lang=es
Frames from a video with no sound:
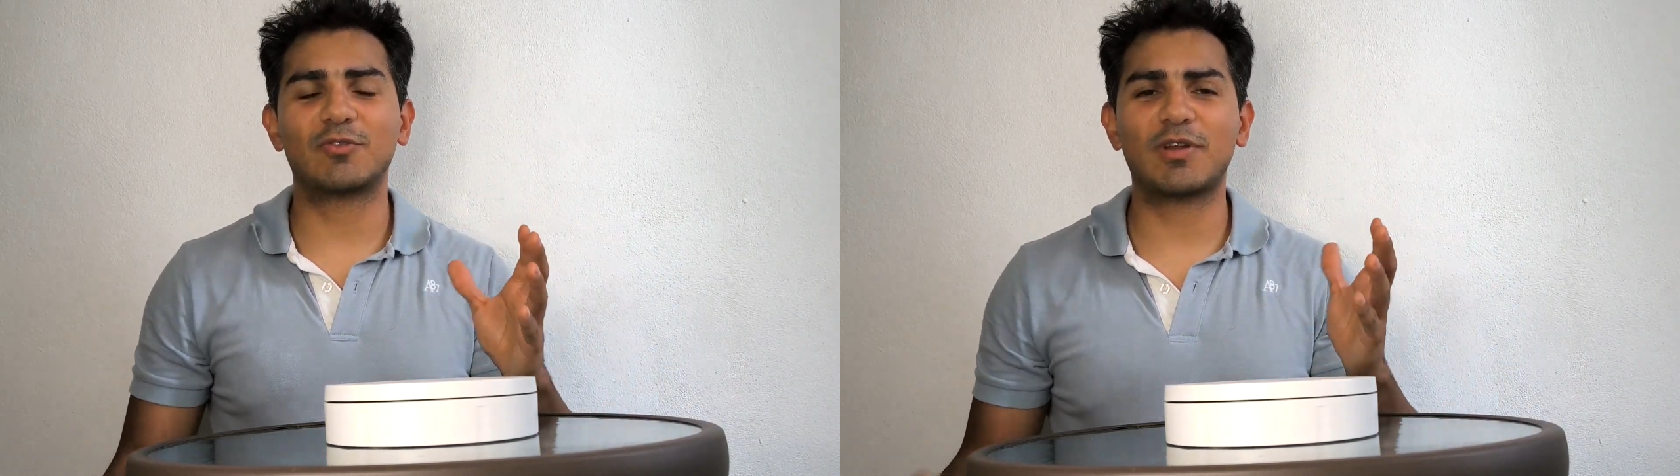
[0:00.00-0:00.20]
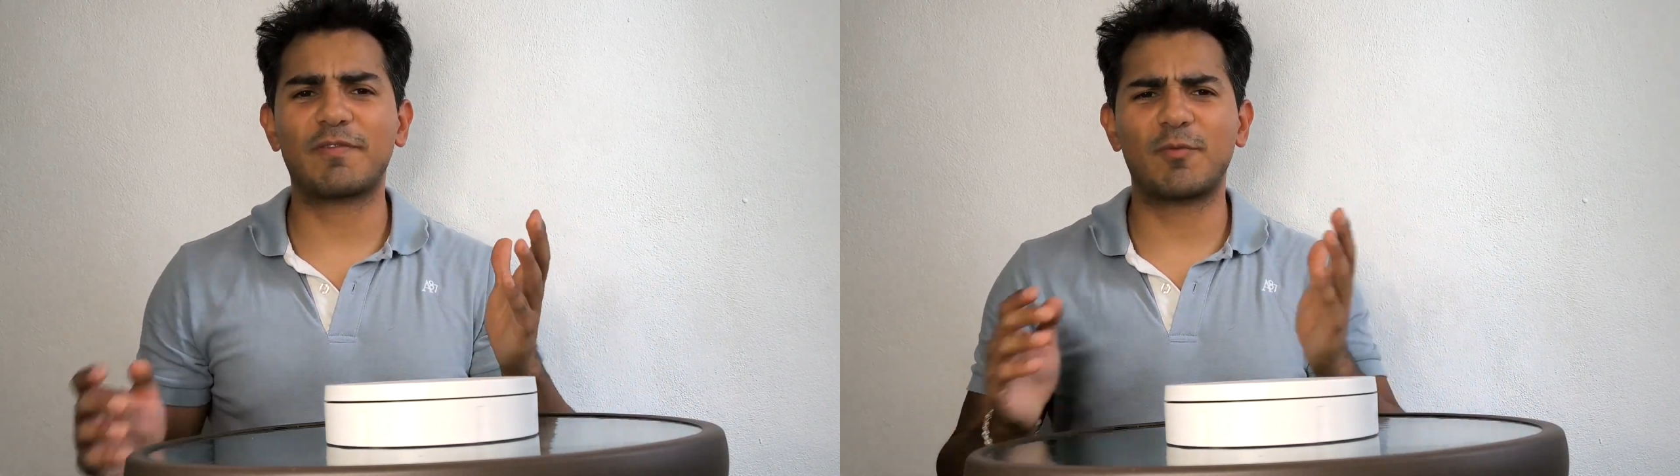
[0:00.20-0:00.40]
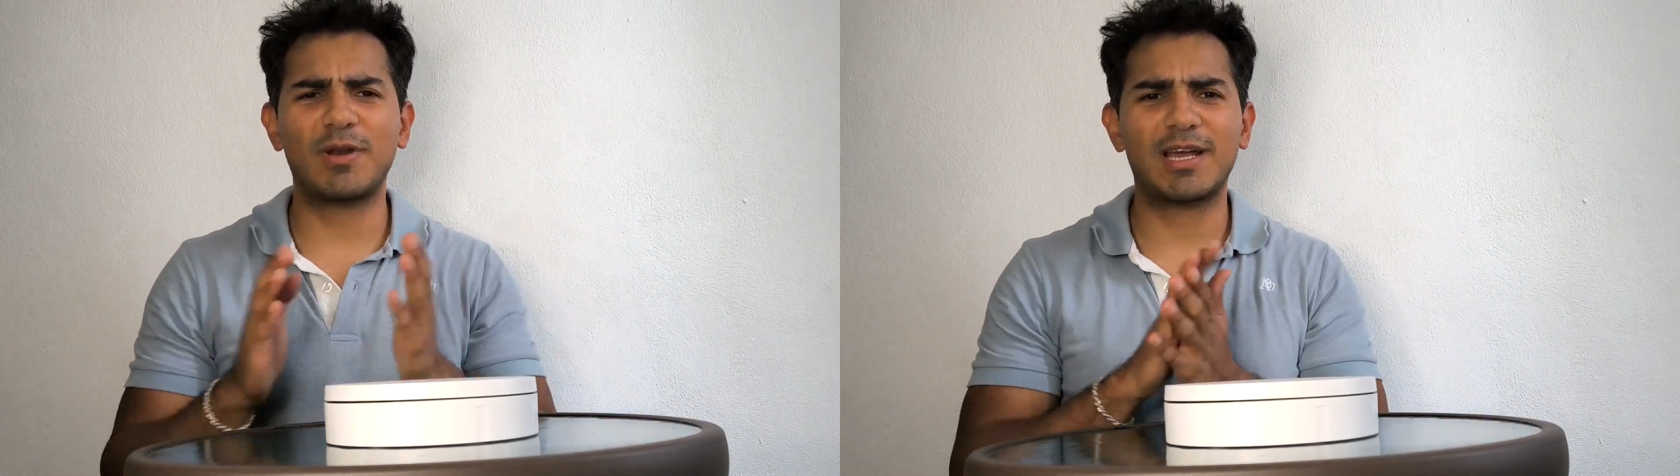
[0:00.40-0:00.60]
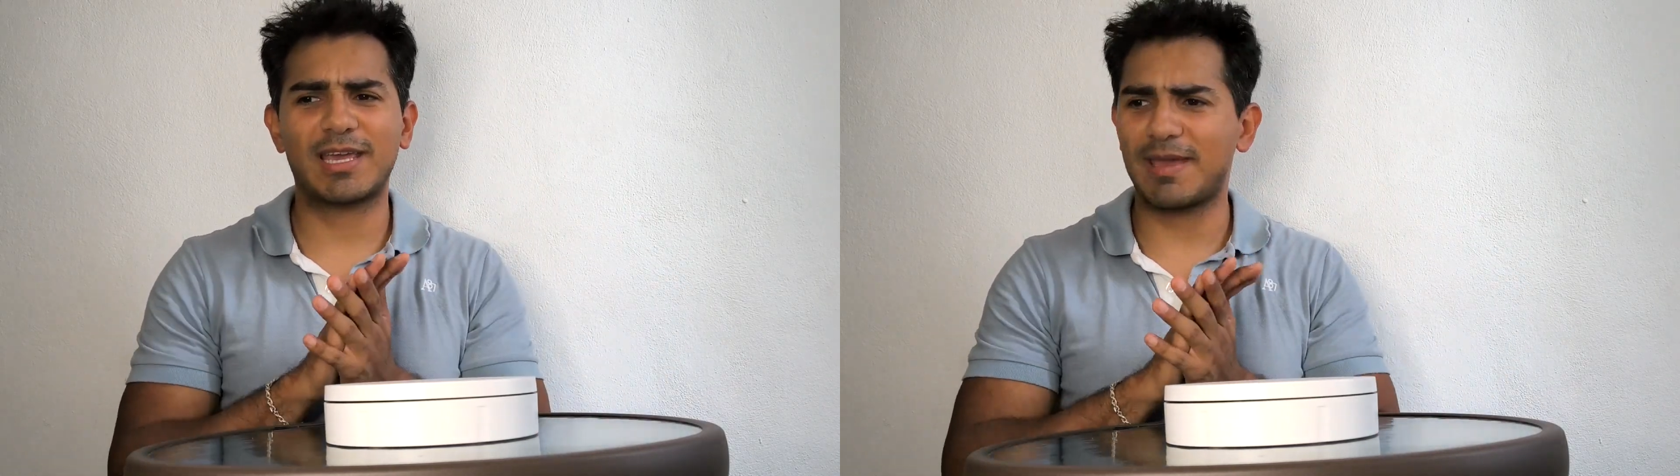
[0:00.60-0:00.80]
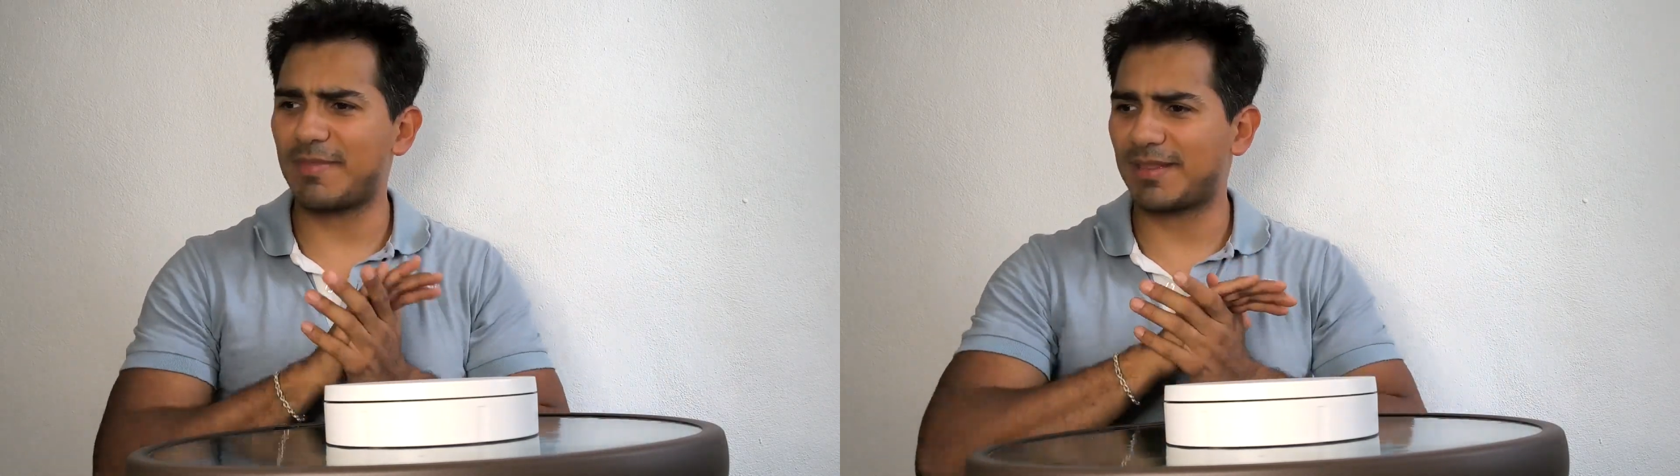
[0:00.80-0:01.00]
Es una
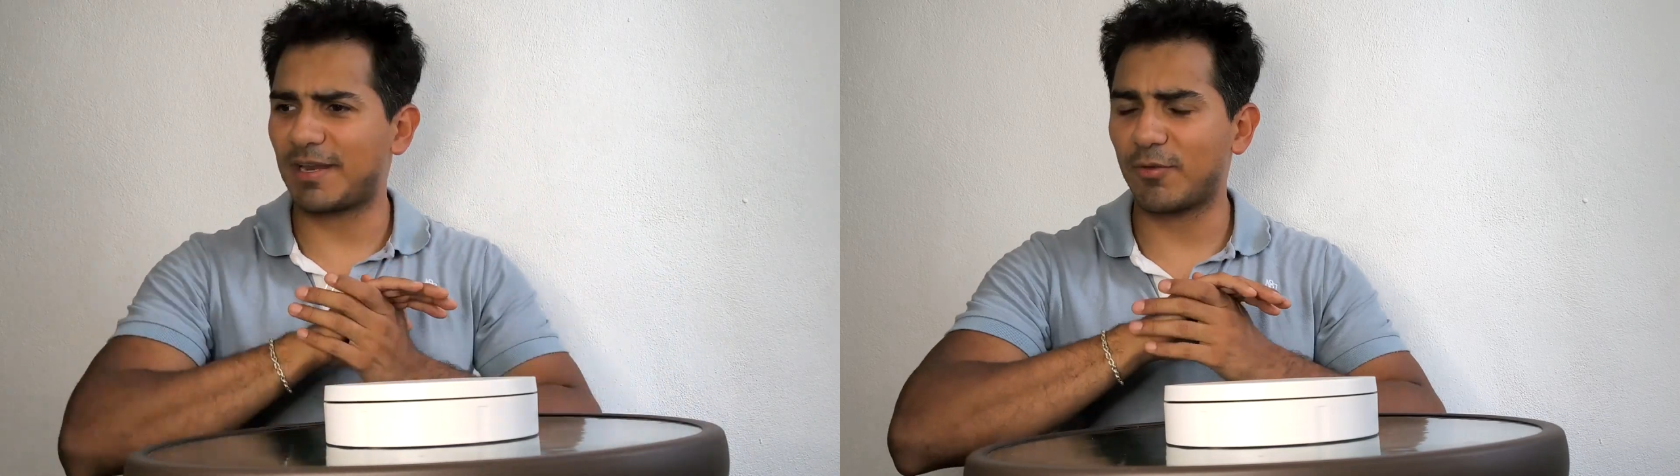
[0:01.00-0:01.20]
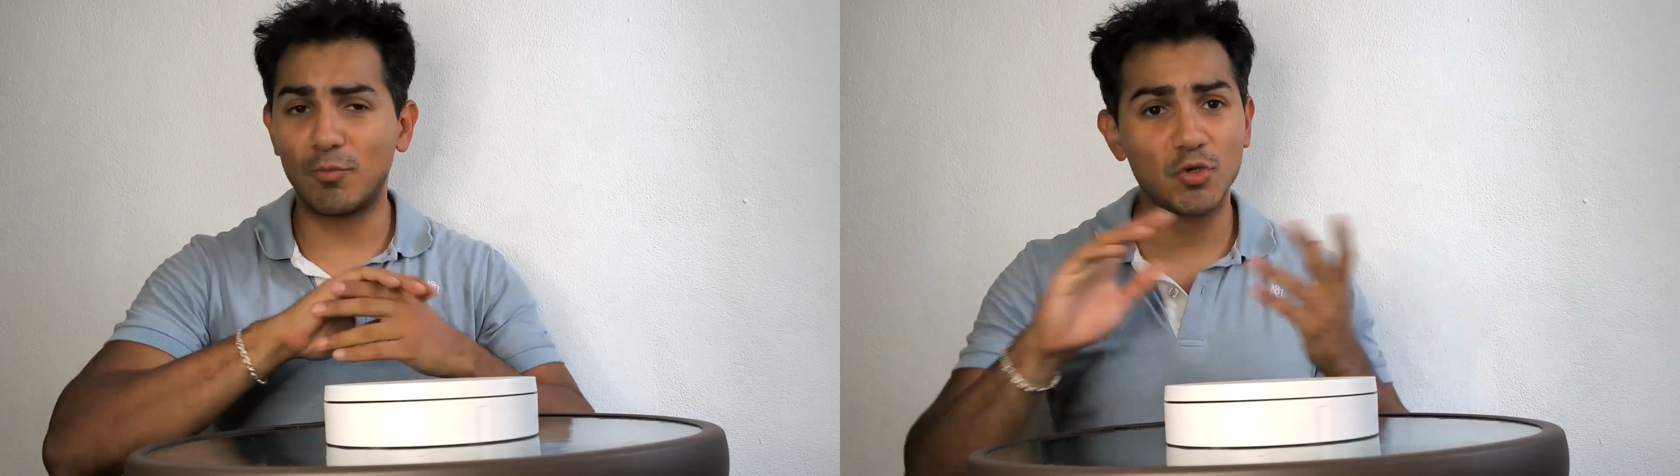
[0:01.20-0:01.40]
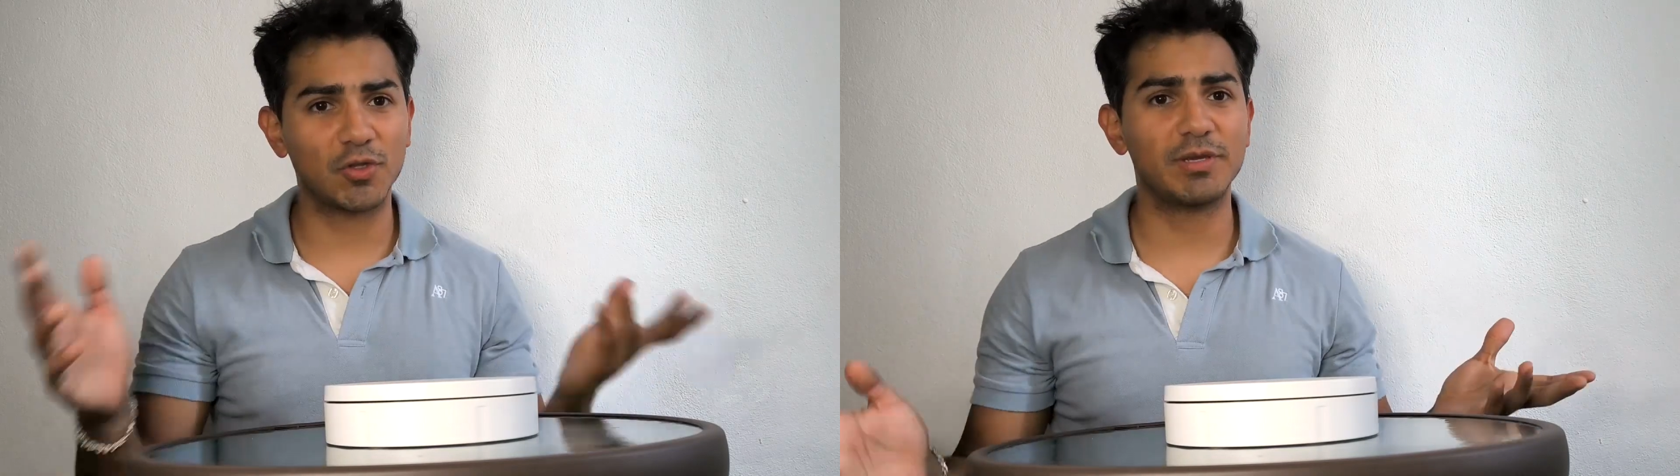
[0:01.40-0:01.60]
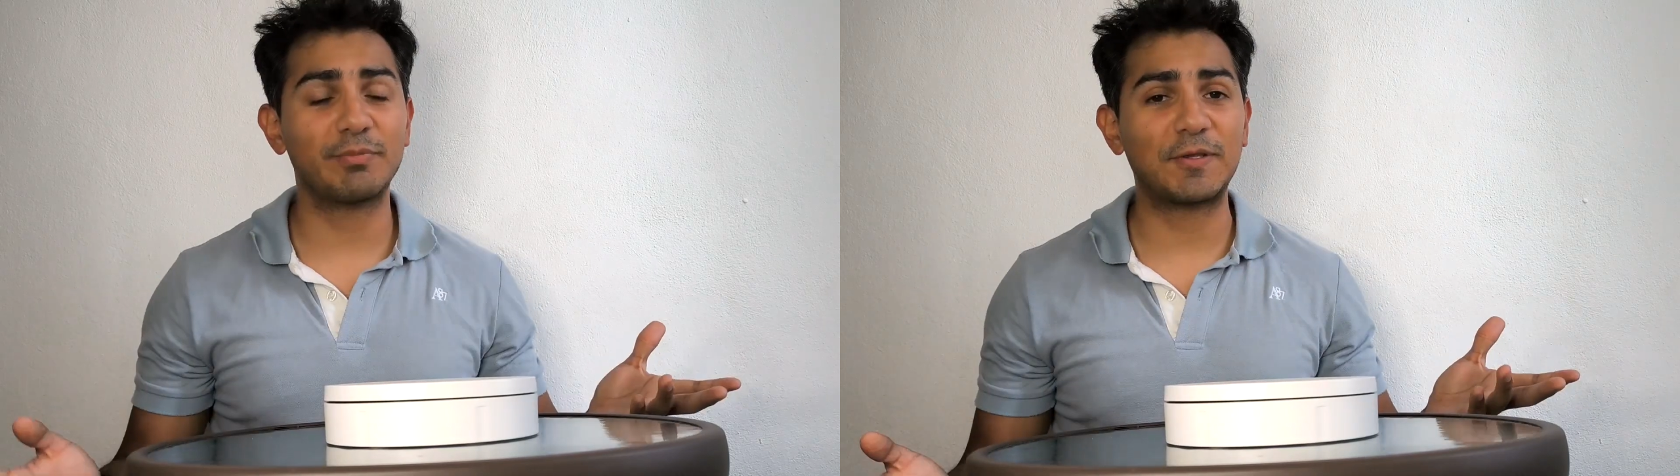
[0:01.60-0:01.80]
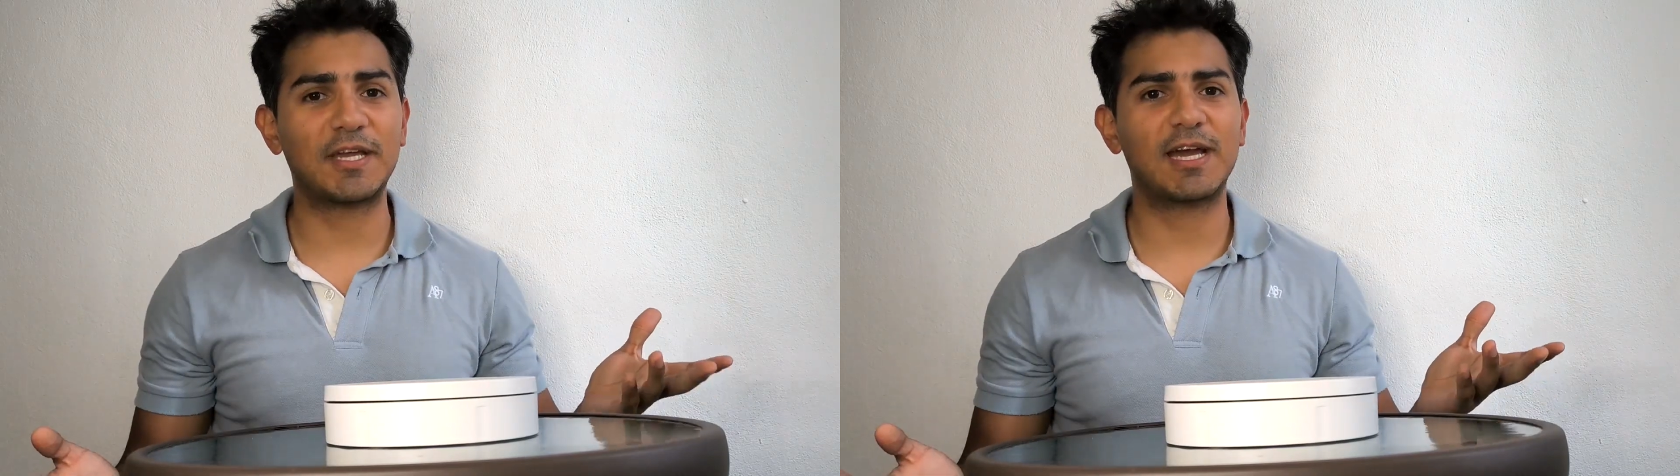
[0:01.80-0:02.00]
figura que me tardó mucho
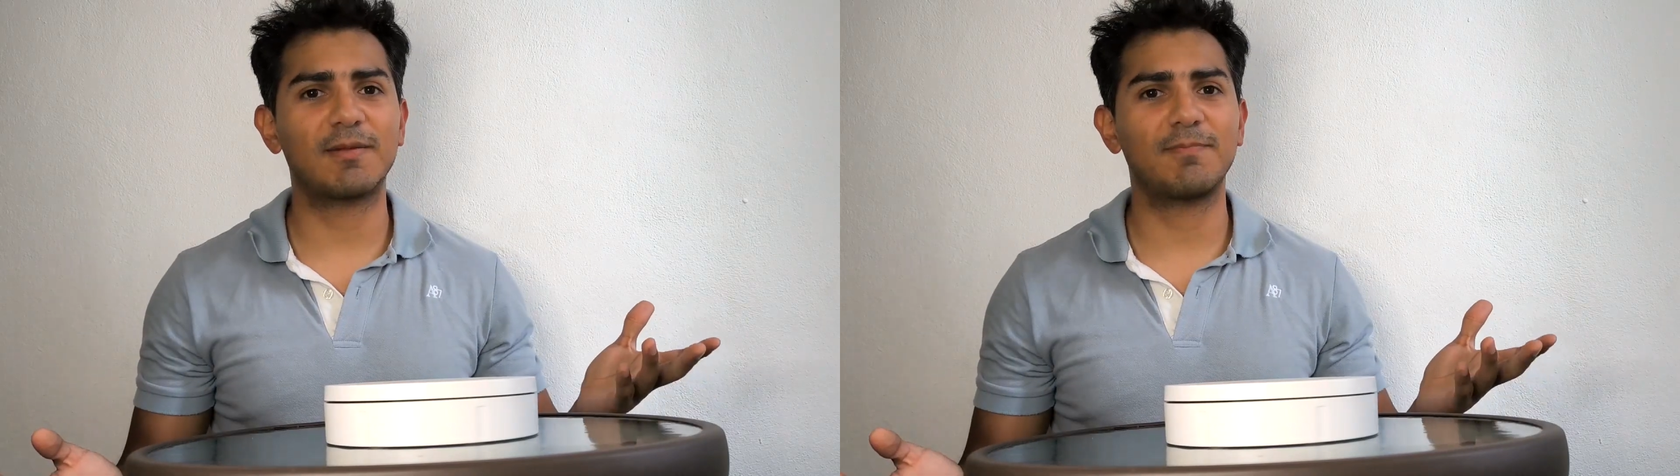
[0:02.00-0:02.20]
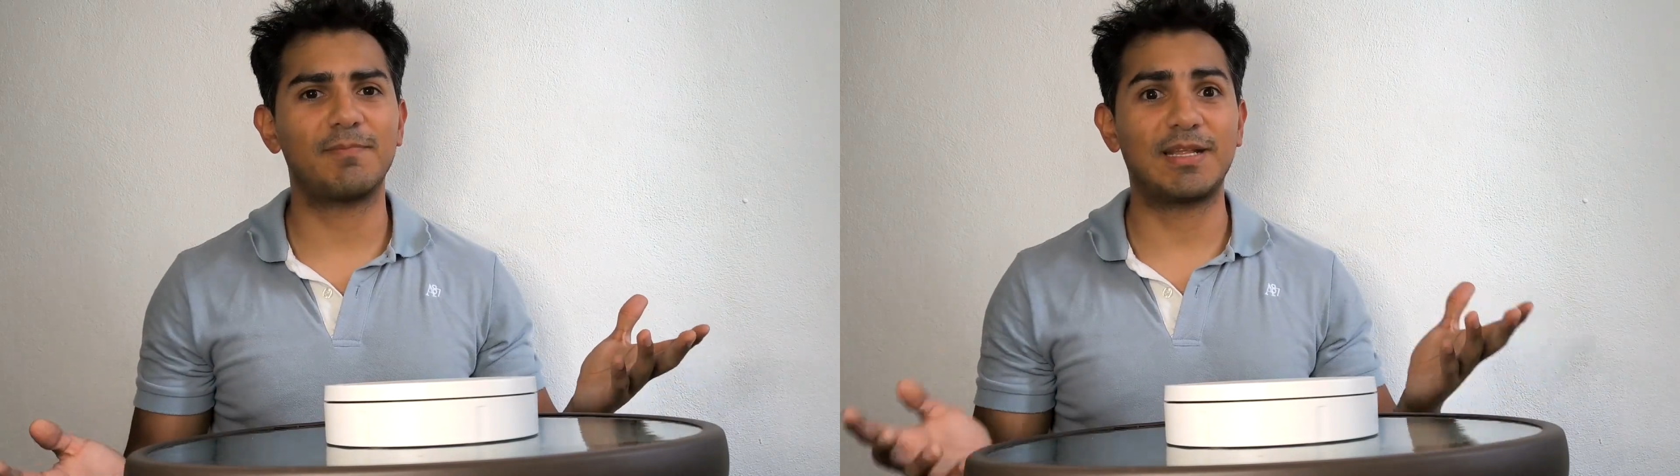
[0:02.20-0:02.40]
tiempo en llegar.